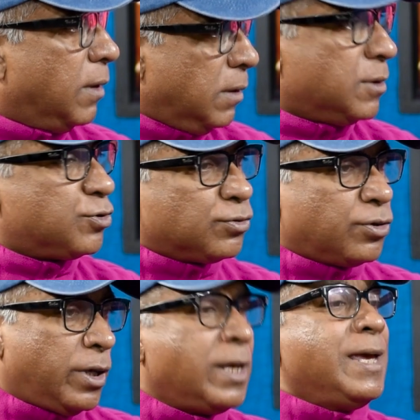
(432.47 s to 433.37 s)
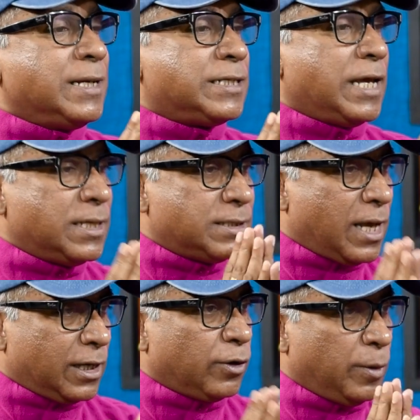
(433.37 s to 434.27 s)
হ্যাঁ সুতরাং সেই
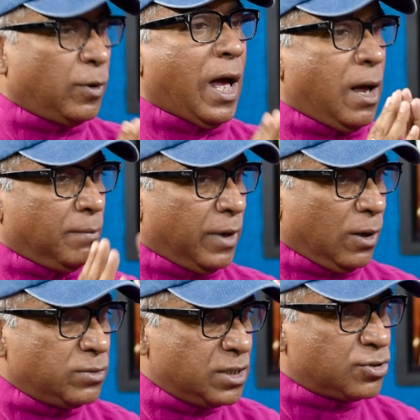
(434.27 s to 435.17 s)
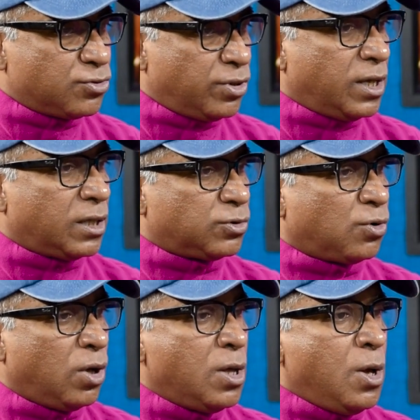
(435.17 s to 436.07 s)
জায়গা এবং আমরাও নিশ্চয়ই এত
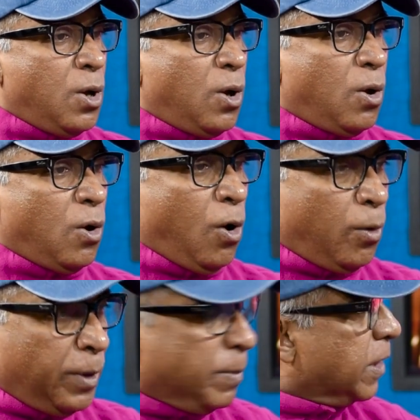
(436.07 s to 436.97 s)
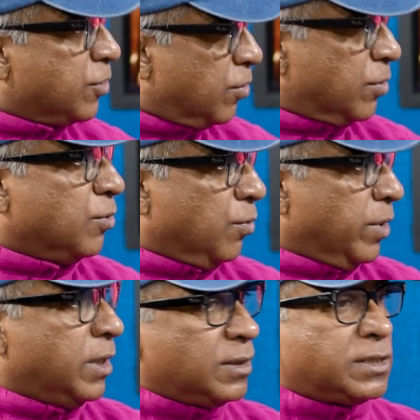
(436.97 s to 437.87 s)
অবিবেচক
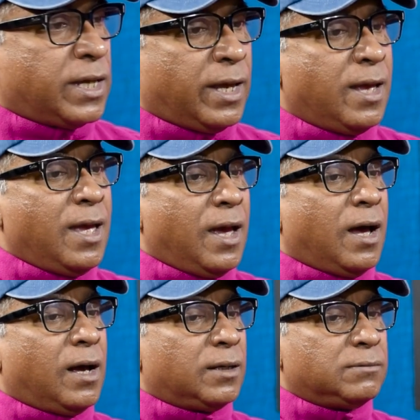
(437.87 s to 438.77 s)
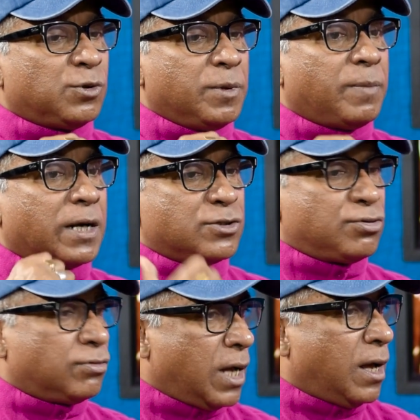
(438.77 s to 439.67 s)
নই যে তুমি
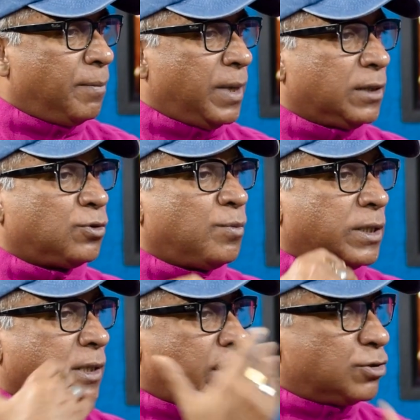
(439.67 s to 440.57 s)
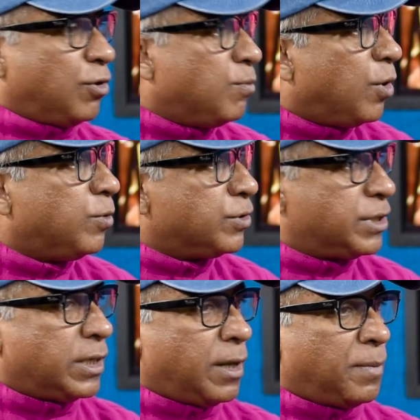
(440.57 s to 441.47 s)
পাচ্ছ না বা তোমার দ্বারা সম্ভব
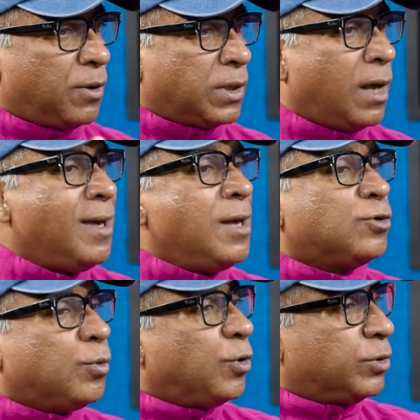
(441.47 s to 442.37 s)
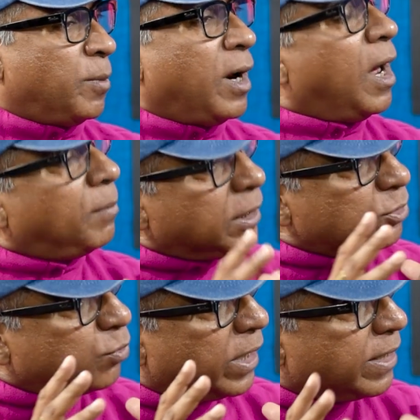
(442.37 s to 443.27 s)
হচ্ছে না বা ওটা তবুও তোমরা আমরা
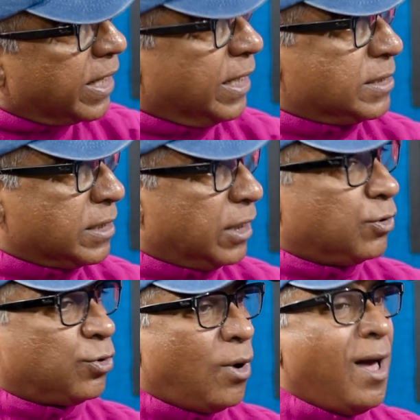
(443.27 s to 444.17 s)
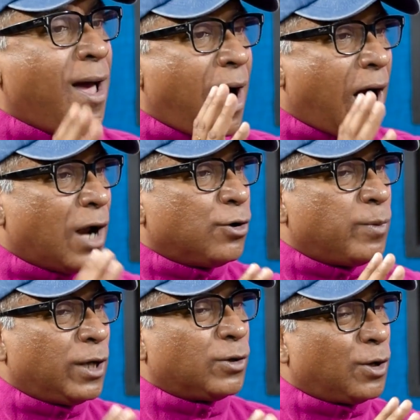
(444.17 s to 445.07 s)
তুলে রেখেছি কিন্তু আরও
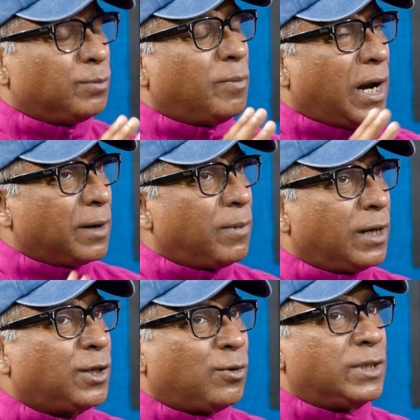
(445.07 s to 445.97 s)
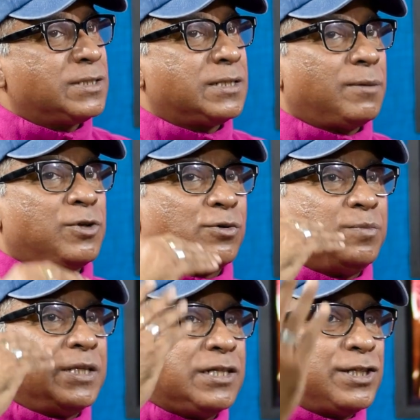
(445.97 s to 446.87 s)
ভালো কারণ বারবারই করে যেটা
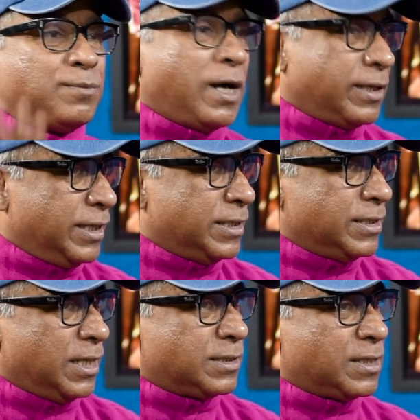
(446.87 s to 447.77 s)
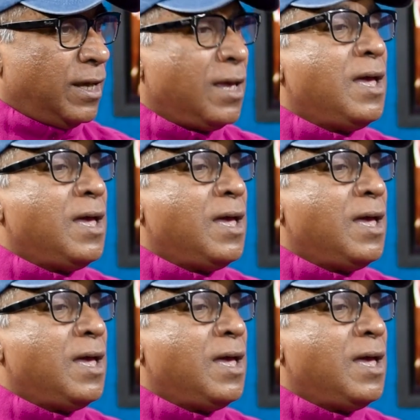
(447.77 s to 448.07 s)
যখন বিদেশের মার্কেটে যাচ্ছে